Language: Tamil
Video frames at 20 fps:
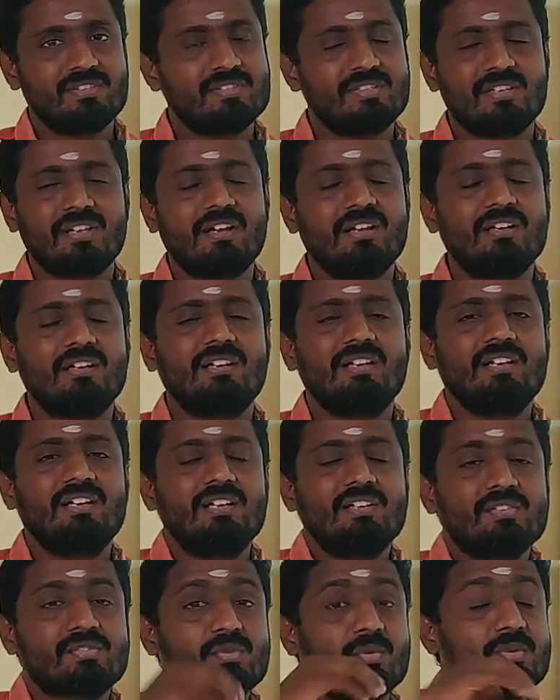சரியா
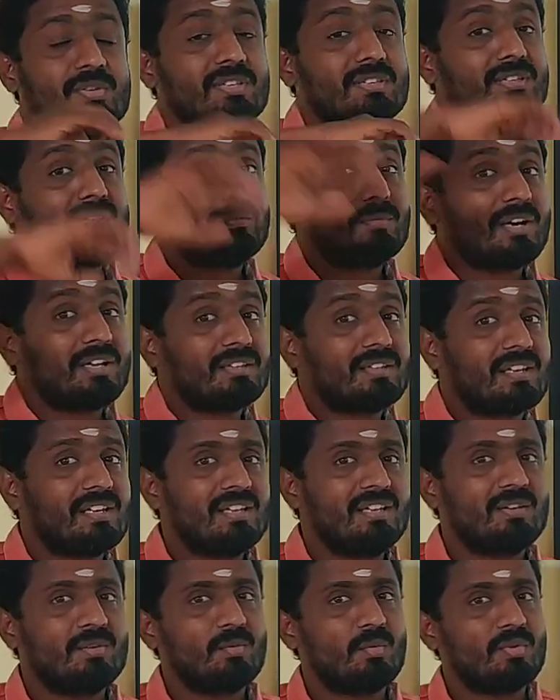ஸோ இந்த மாதிரி
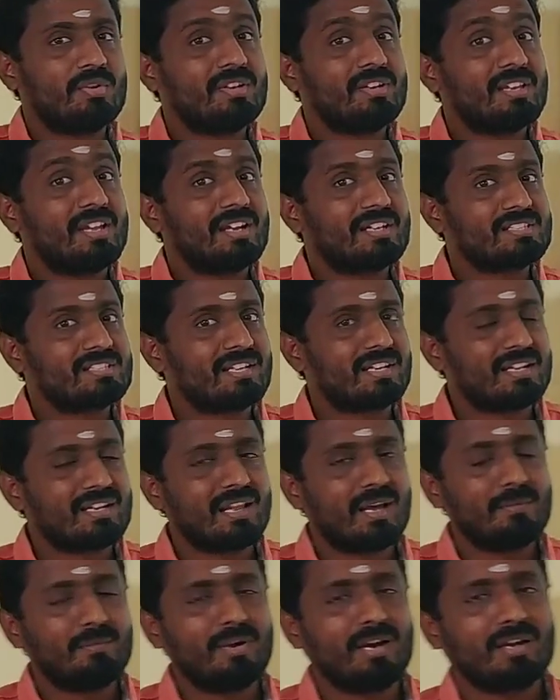ஒரு ரியாக்ஷனை
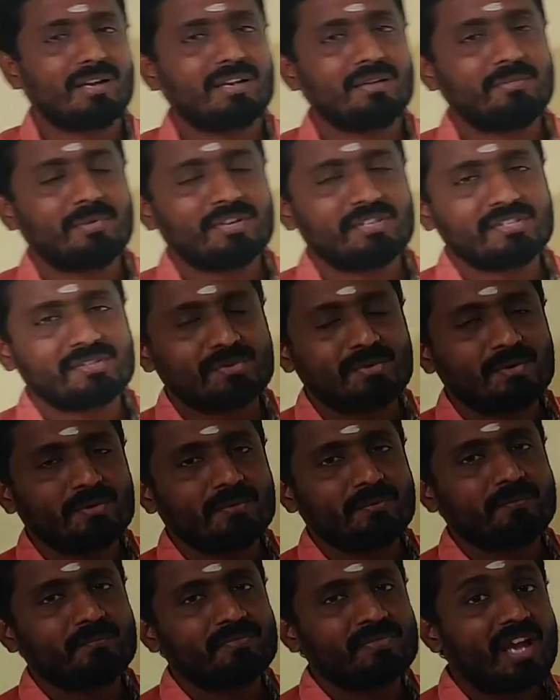நாம் அங்கே
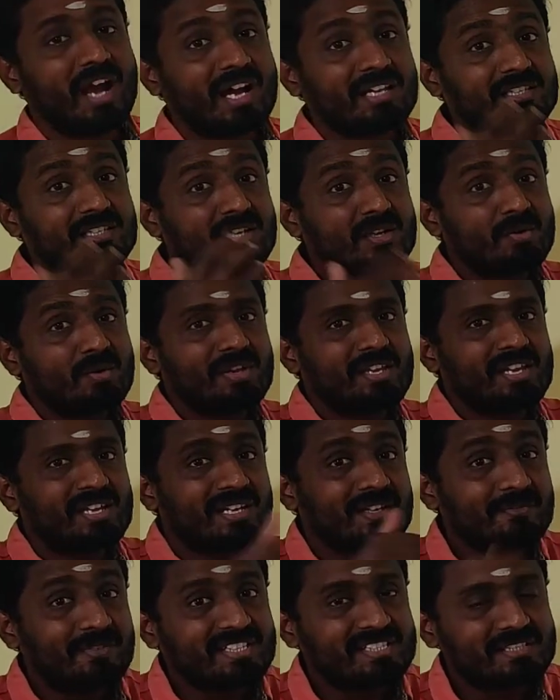படிச்சிருக்கோம் அதனுடைய
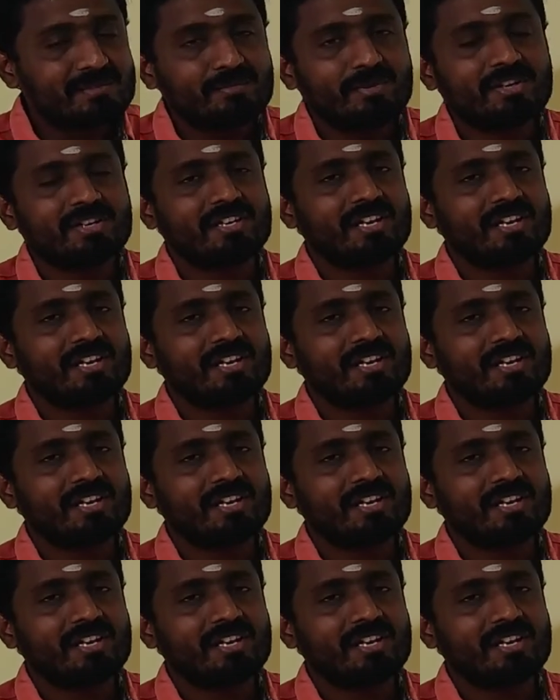ரிவர்சிபிள்